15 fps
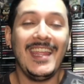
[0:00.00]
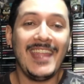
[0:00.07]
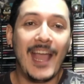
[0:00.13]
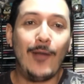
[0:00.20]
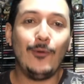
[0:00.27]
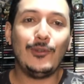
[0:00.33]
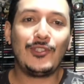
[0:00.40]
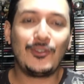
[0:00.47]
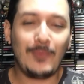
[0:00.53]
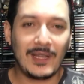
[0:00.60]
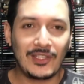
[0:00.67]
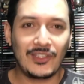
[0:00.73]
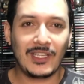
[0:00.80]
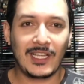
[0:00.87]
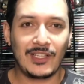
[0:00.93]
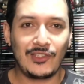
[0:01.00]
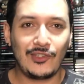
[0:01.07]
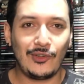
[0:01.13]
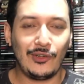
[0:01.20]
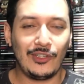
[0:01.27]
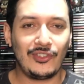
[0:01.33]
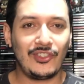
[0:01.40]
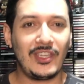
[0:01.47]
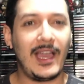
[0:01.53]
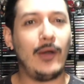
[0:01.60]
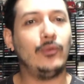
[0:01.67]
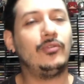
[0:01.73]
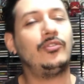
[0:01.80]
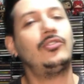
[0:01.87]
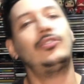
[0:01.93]
E a última dica de hoje é
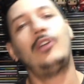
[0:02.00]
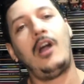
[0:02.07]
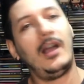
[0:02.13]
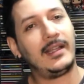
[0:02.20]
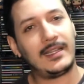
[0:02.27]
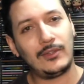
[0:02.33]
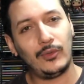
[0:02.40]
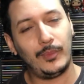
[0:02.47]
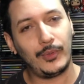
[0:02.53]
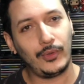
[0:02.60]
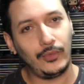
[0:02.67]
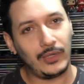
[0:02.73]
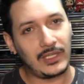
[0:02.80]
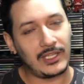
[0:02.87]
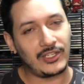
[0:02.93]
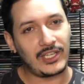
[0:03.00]
um toque do Brook.